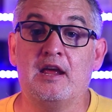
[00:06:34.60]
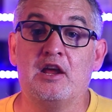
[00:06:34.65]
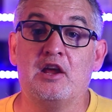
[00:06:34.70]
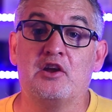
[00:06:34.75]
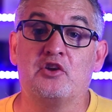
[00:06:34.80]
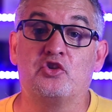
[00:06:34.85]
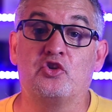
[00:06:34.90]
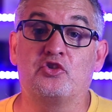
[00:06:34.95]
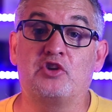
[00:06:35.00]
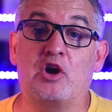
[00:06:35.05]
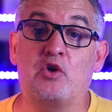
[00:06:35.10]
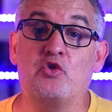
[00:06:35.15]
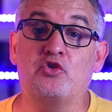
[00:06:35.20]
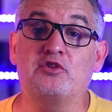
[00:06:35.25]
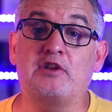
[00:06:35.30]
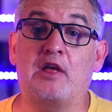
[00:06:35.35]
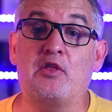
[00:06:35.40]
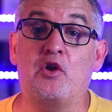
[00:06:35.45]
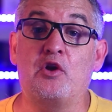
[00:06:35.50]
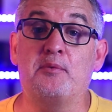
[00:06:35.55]
Si os ha
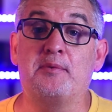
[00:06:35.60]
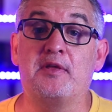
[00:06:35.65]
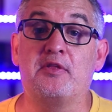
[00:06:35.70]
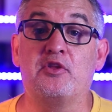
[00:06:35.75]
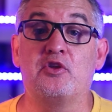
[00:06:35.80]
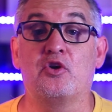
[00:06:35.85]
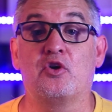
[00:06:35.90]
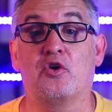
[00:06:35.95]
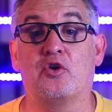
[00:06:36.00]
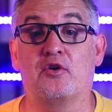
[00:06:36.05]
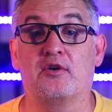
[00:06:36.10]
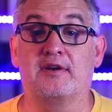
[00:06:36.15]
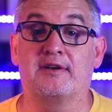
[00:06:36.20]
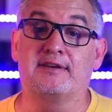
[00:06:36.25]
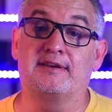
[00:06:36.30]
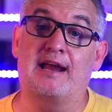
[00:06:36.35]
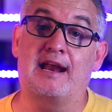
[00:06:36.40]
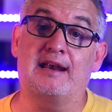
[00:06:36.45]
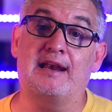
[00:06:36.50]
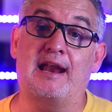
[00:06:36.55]
gustado el vídeo,
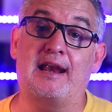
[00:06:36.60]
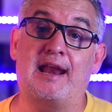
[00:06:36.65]
darle a